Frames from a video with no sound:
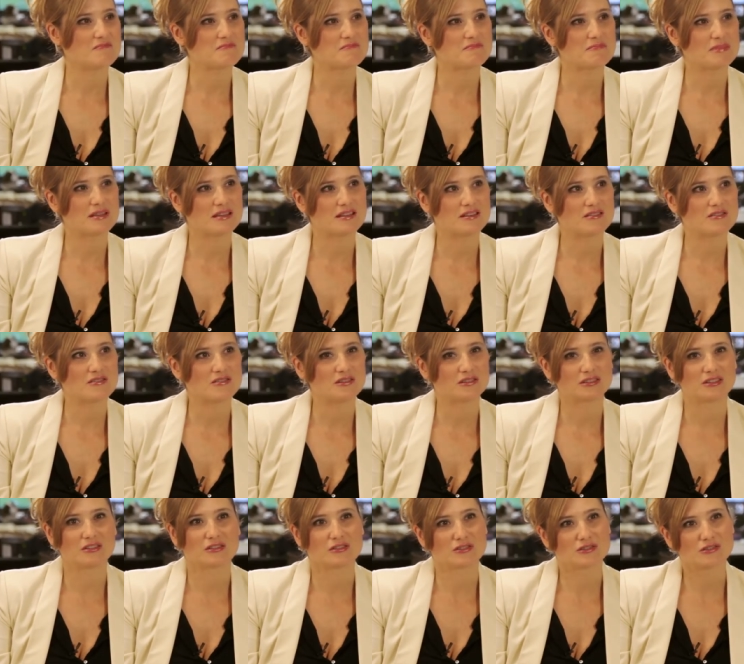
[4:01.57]
pero
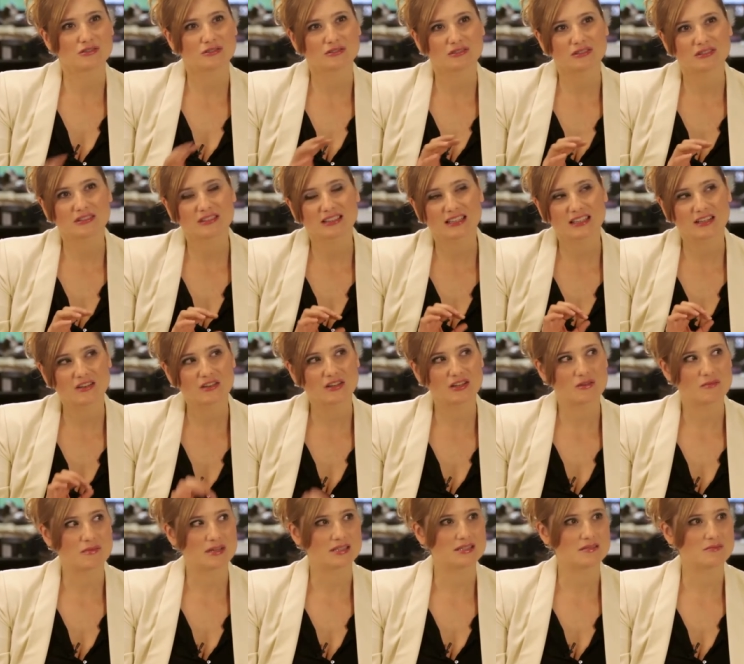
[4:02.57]
digo, yo creo que
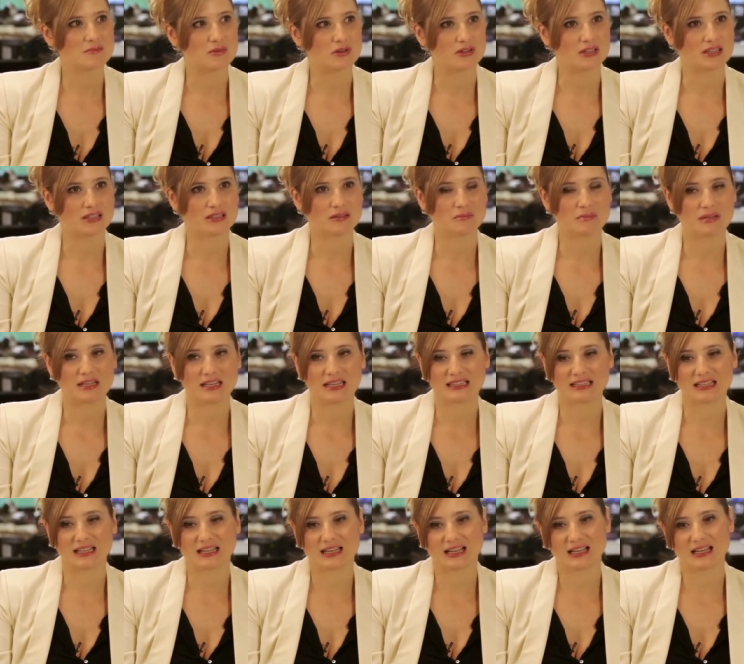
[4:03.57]
lo más importante para
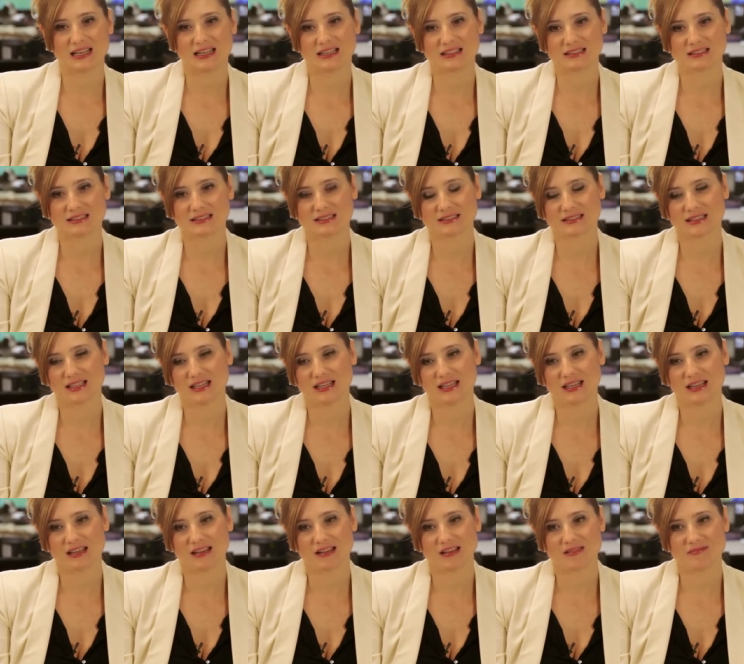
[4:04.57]
destacar es,
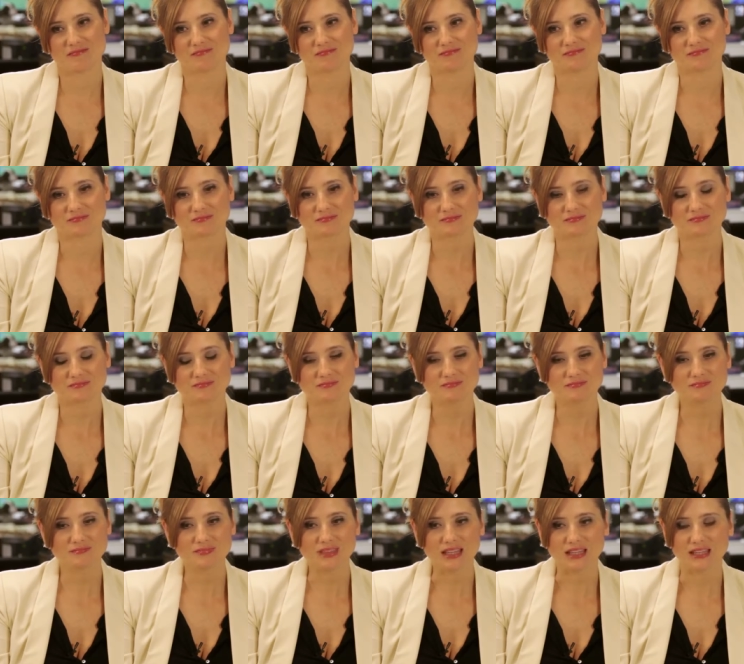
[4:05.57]
em,
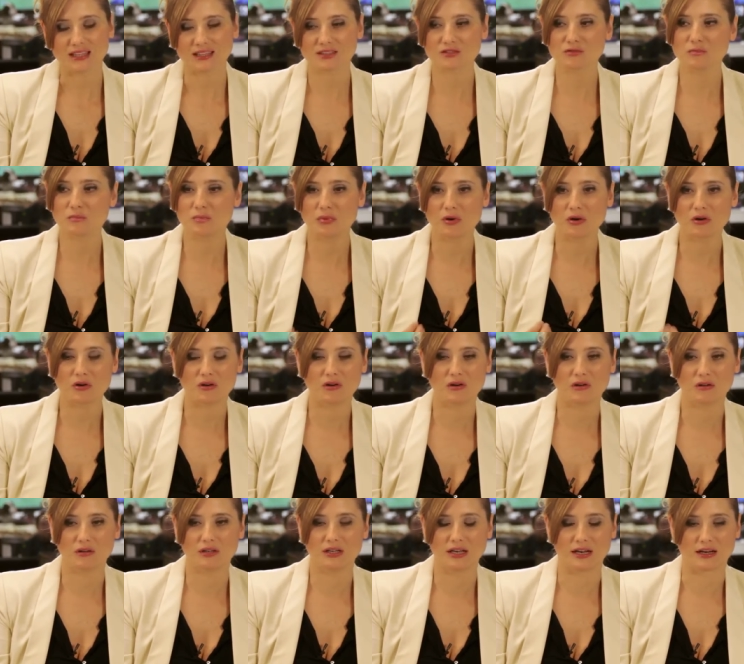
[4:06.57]
que es un
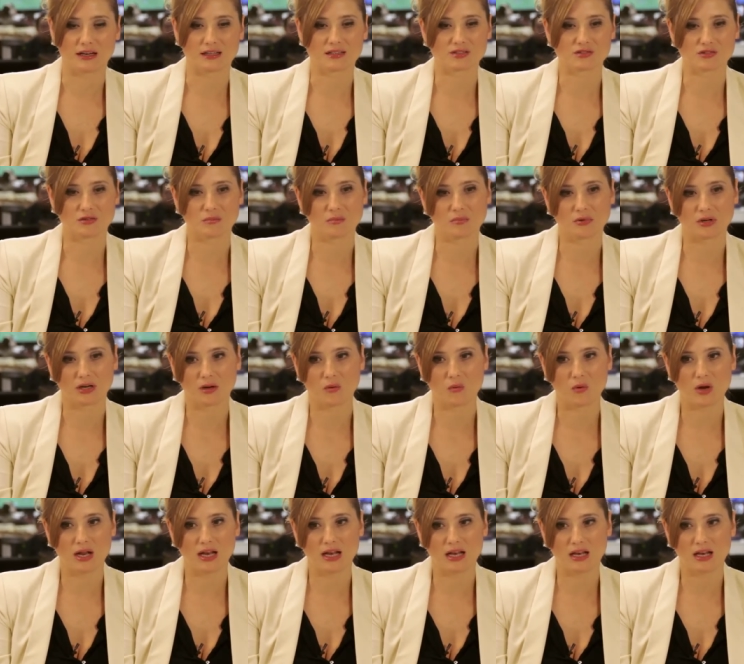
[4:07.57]
poco la razón por la
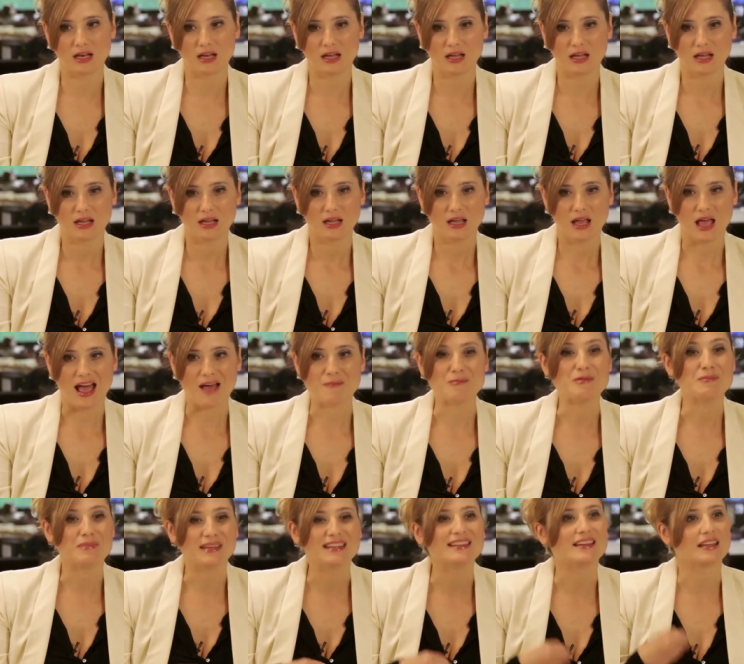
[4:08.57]
cual a
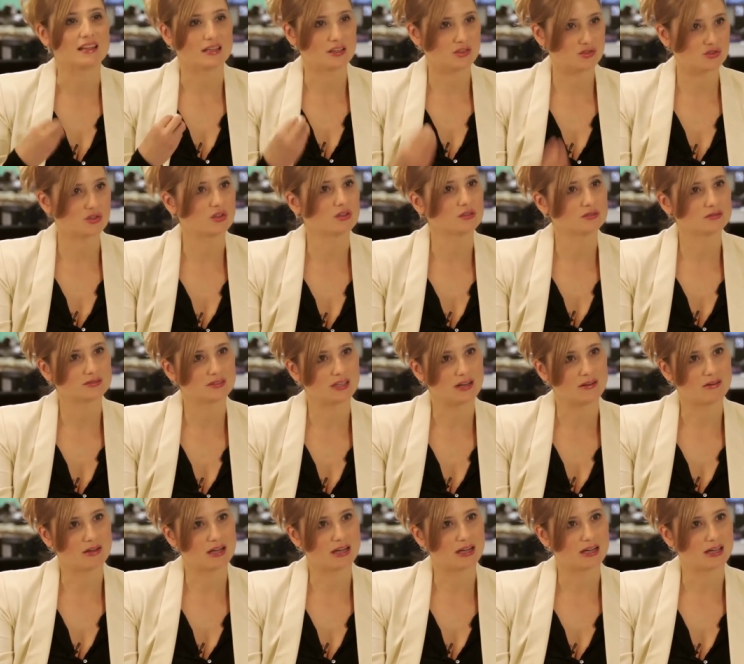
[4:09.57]
mí me interesó
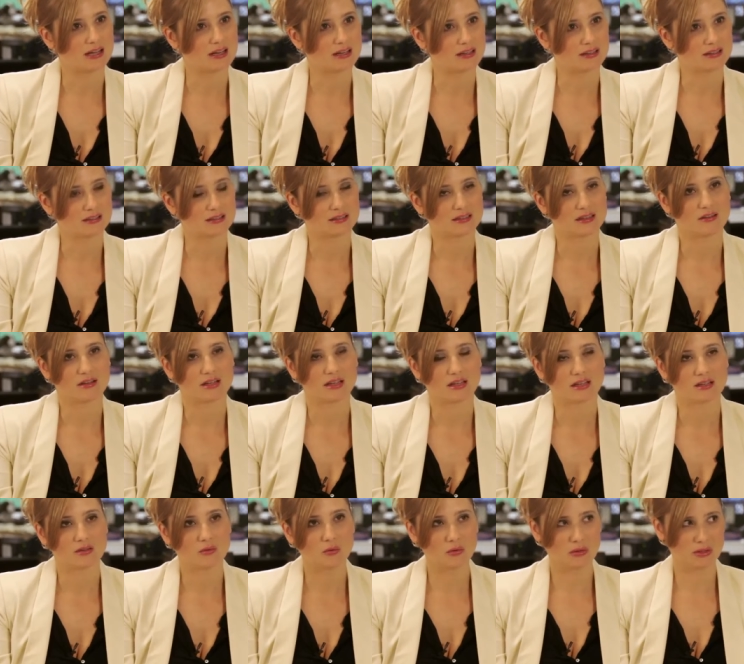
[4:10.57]
trabajar, trabajar
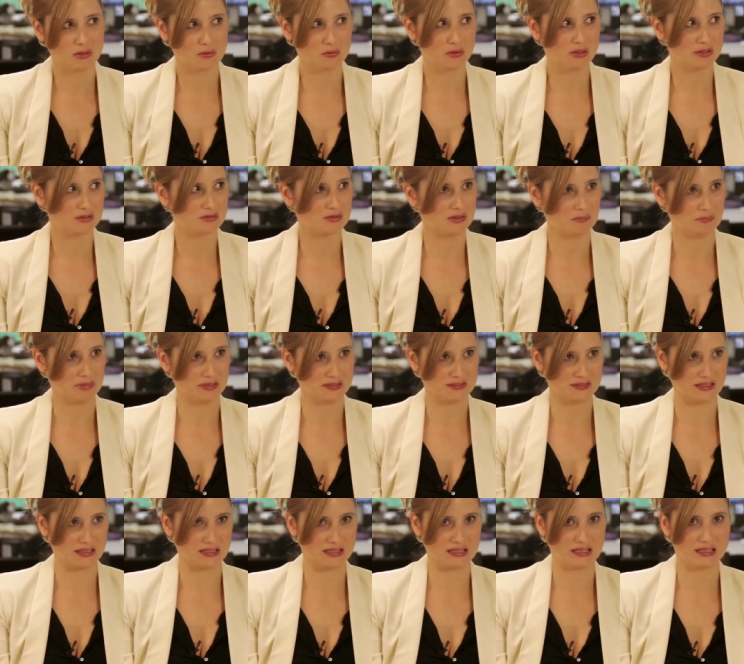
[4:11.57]
en Google. Google es una
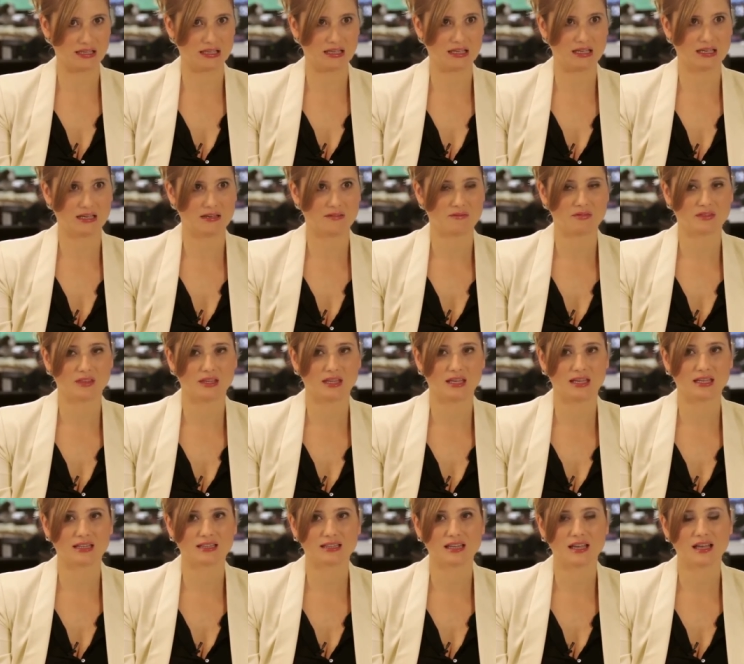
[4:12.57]
empresa que
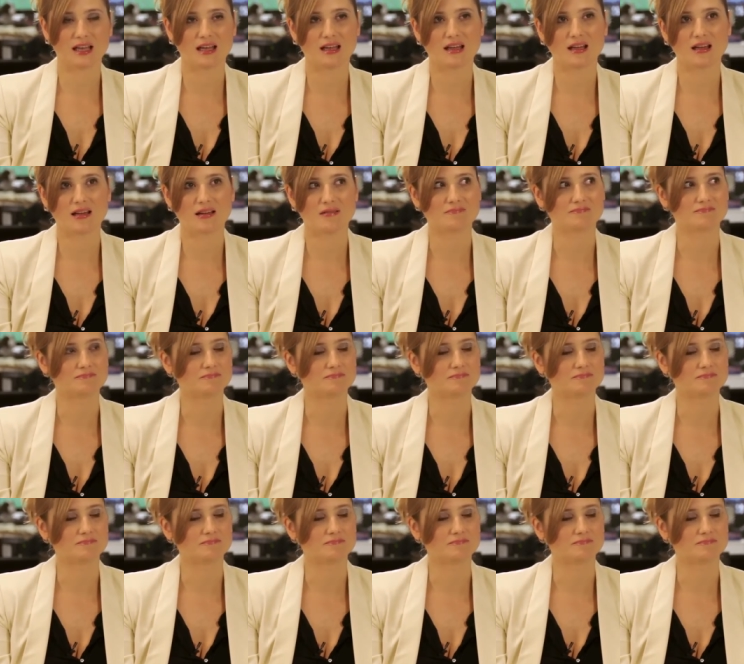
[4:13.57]
está,